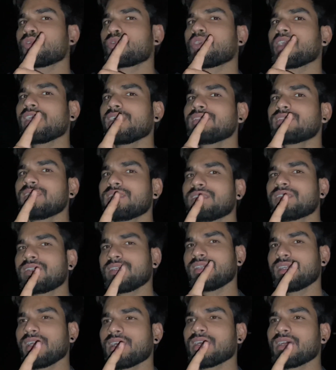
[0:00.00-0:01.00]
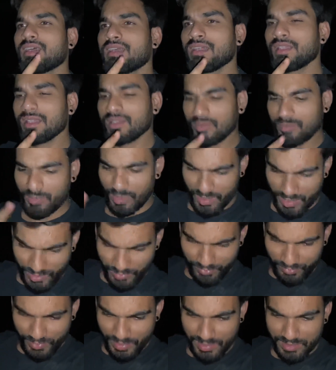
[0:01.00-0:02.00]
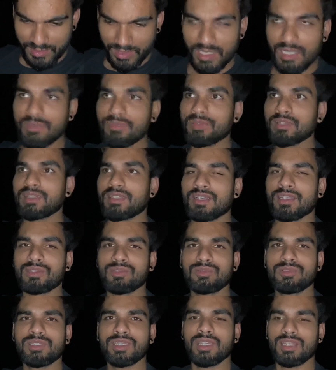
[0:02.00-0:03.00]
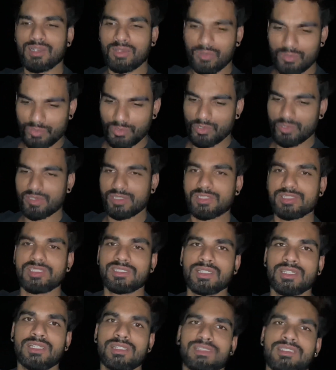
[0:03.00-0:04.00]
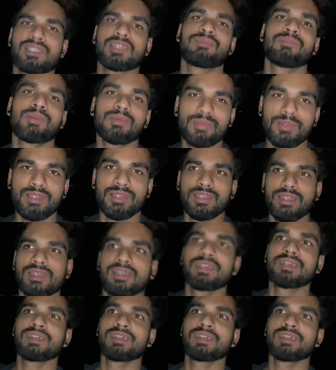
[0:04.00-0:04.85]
होगा एक दिन ठीक है बाकी फ्लैश लाइट बंद कर दूँ ये नौ फोटो की चीज़ें नीचे लंबा पड़ के